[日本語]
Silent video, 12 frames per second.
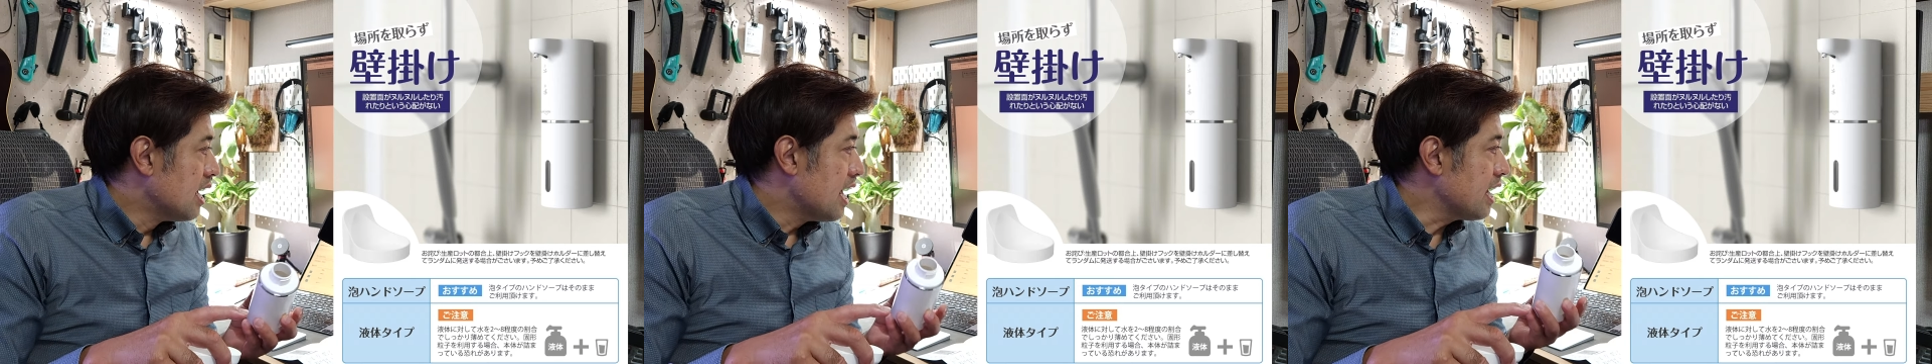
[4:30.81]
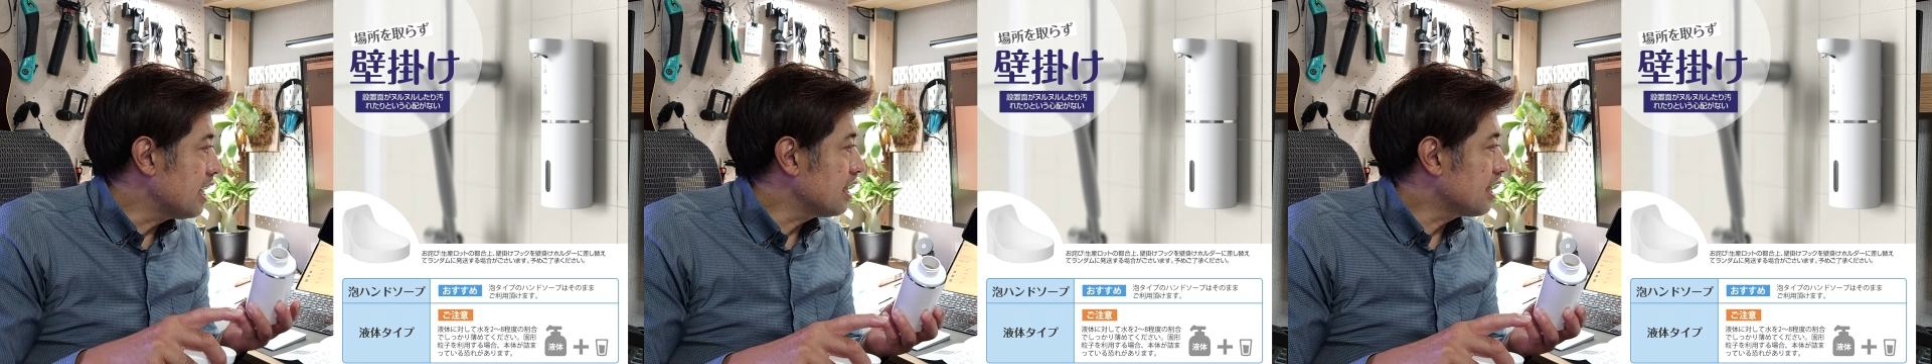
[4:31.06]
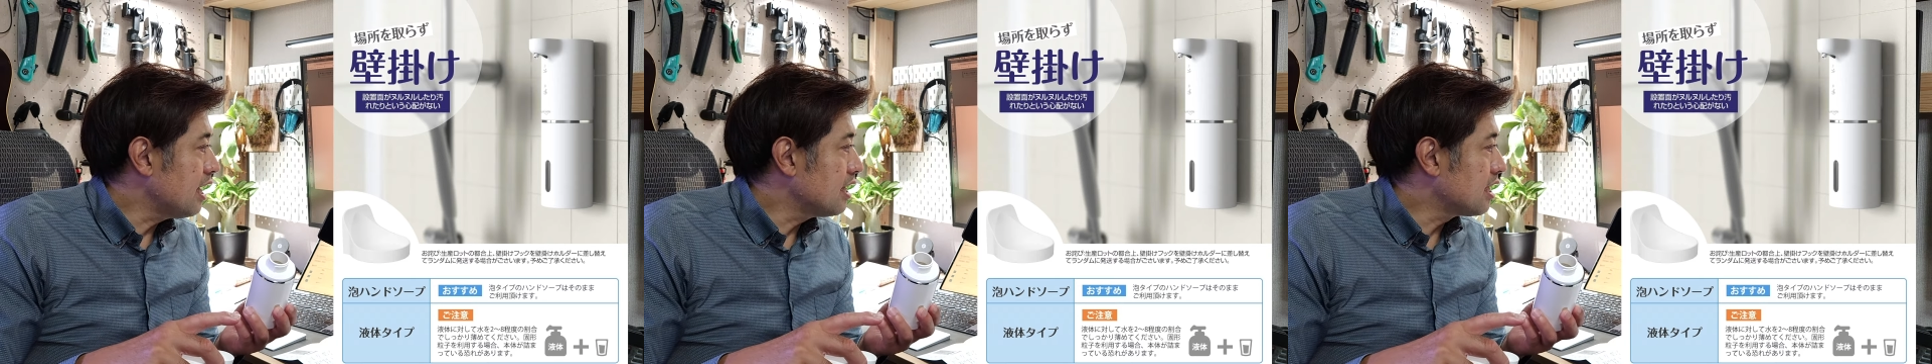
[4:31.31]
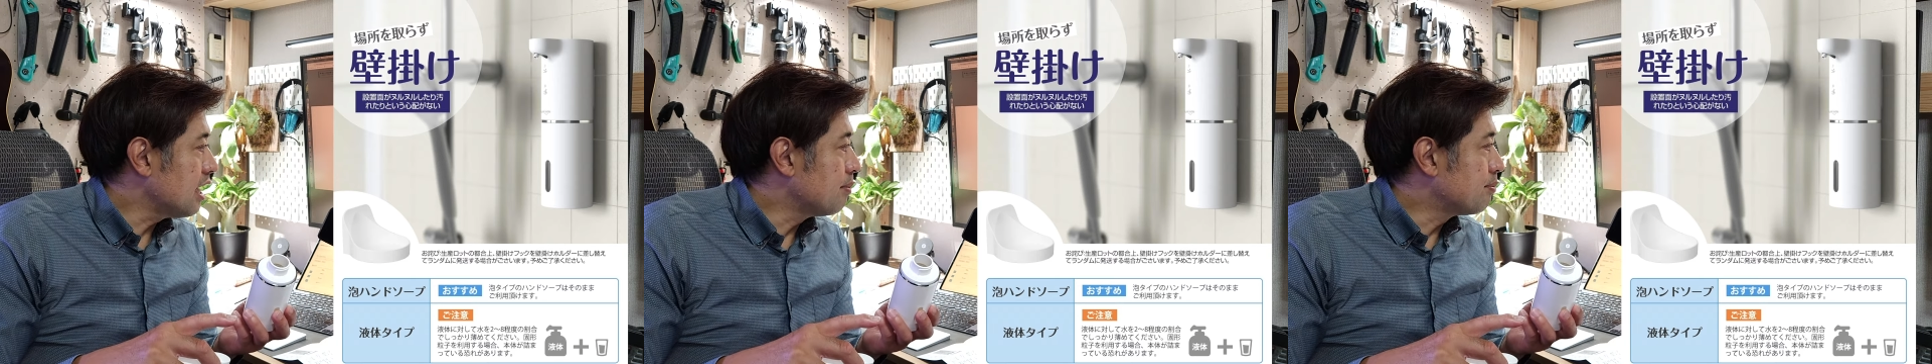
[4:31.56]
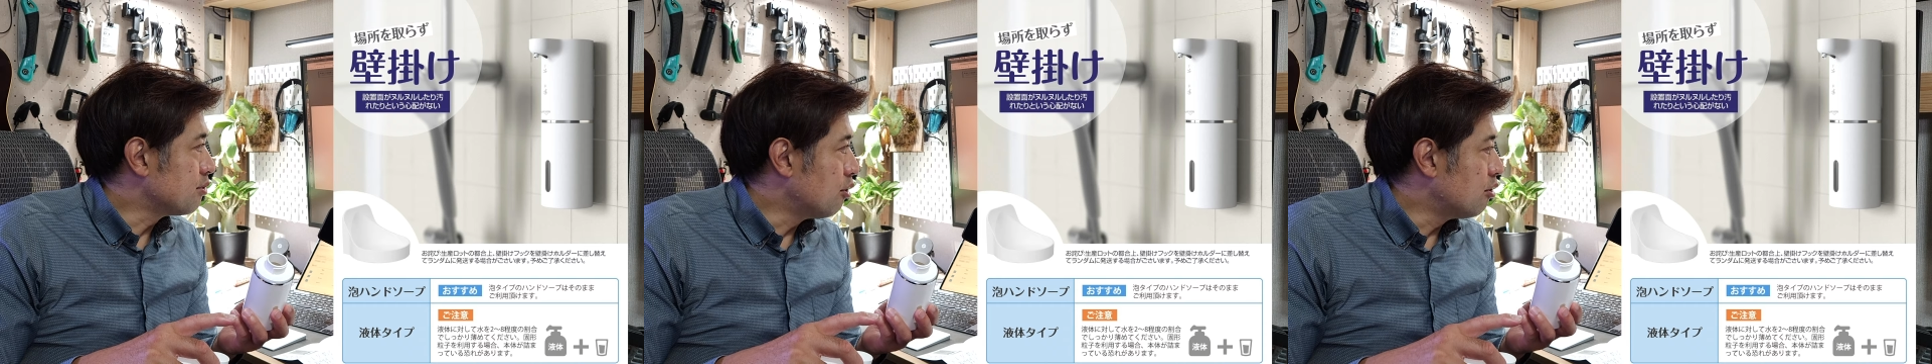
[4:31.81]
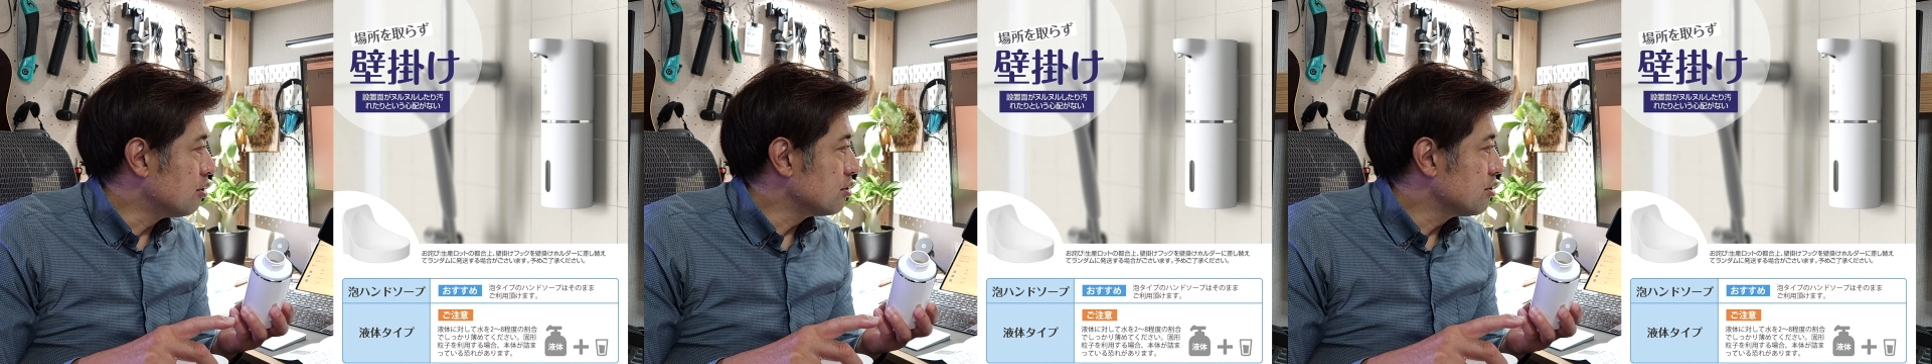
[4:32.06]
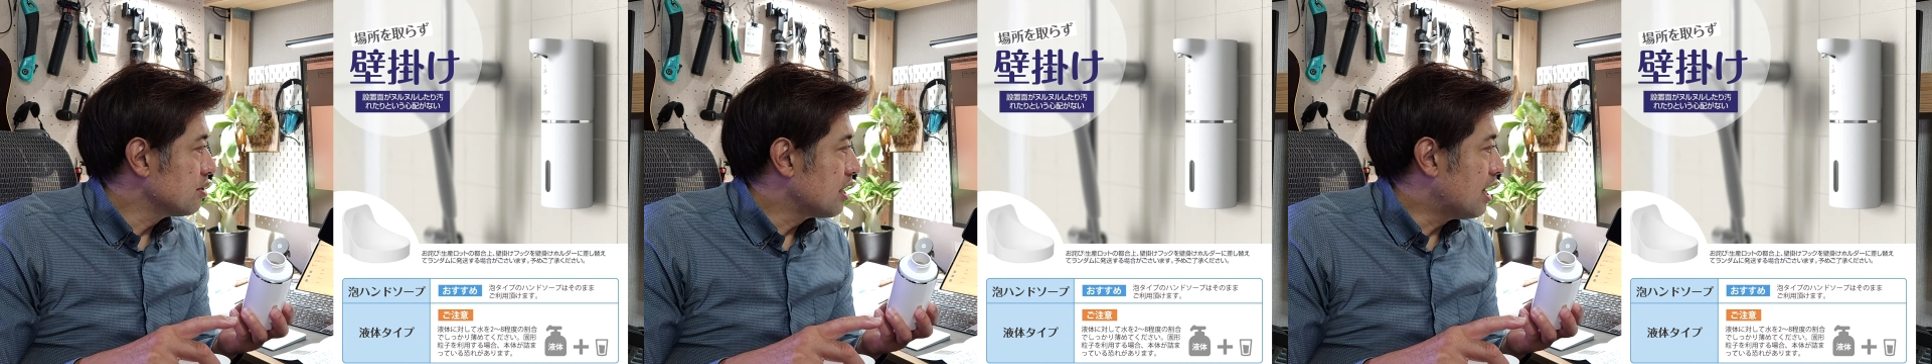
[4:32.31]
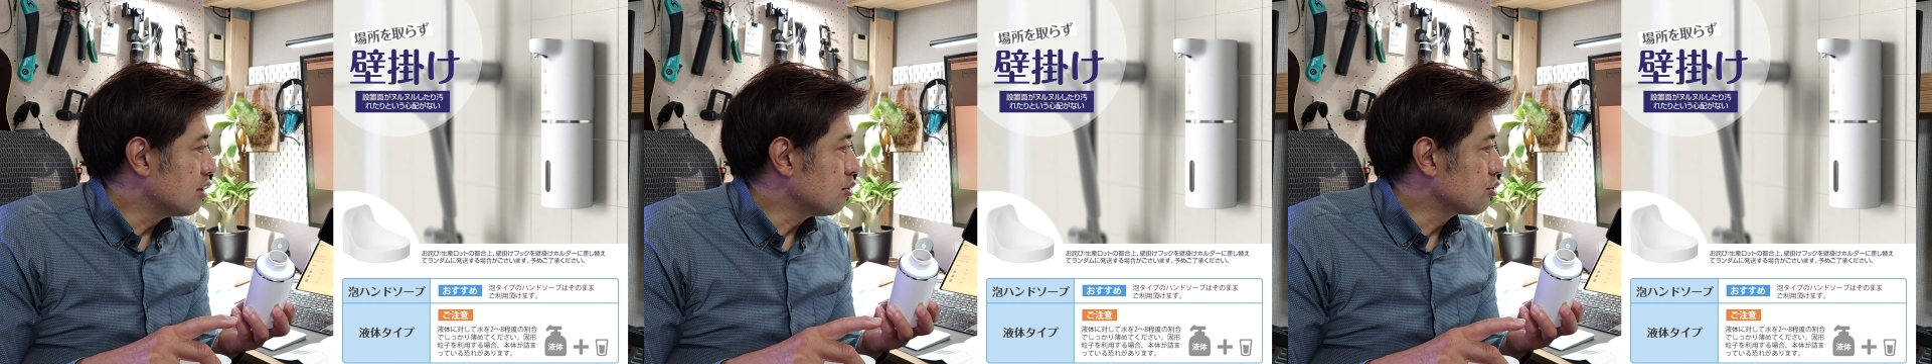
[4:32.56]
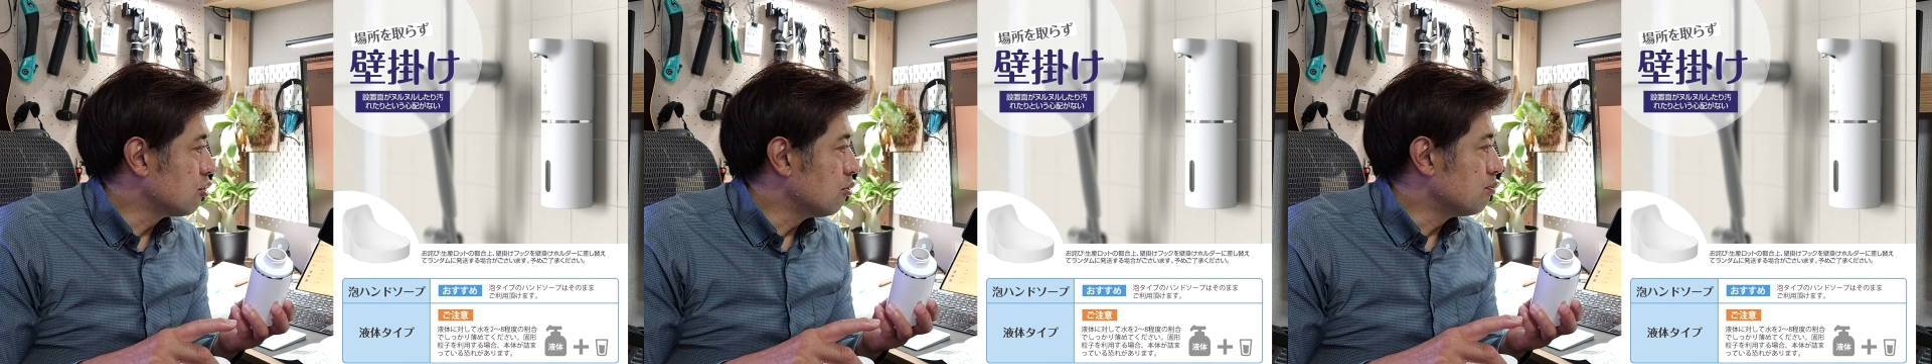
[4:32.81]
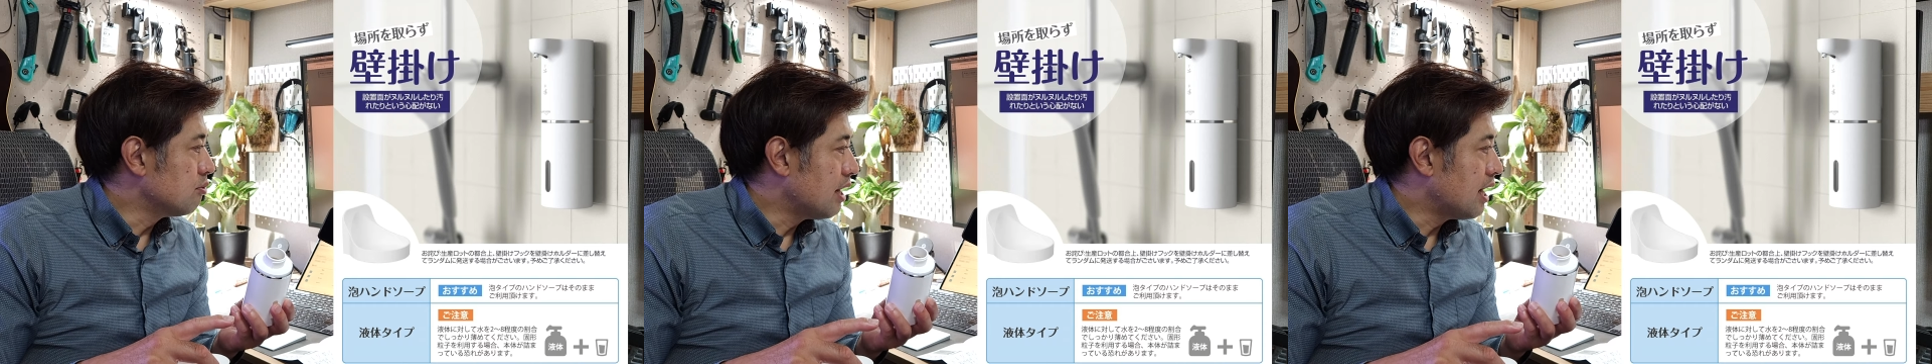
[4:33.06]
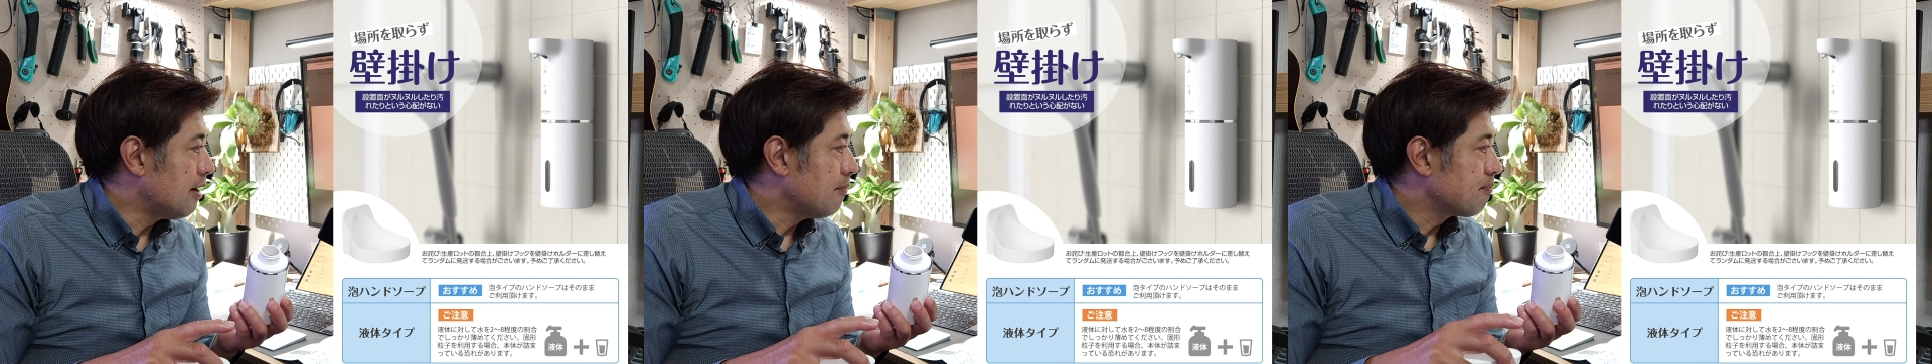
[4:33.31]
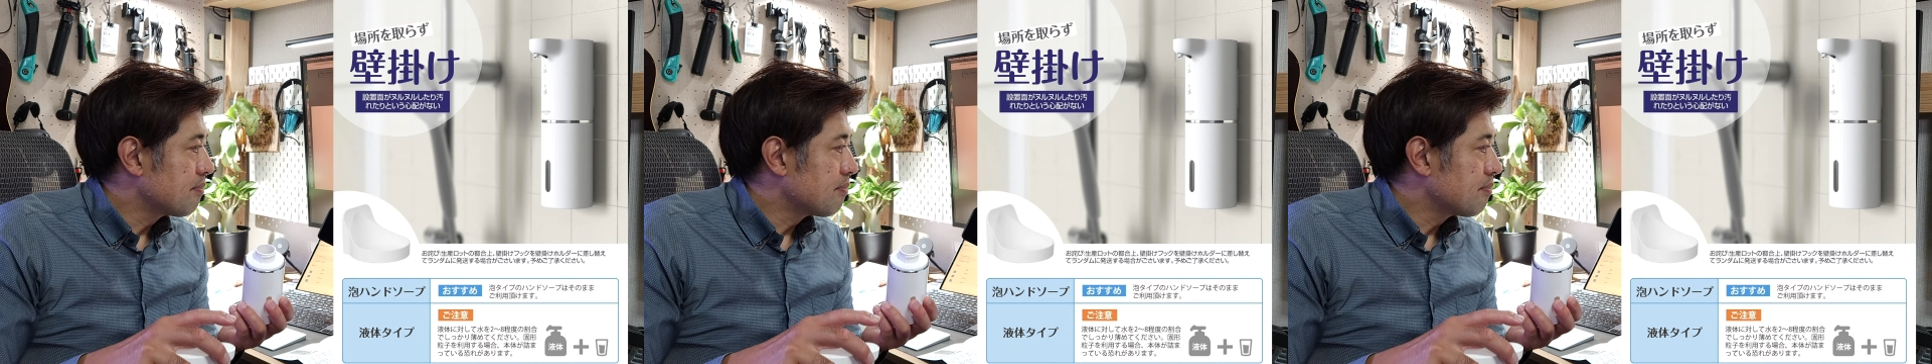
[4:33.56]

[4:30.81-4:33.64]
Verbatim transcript: 液体タイプのハンドソープは、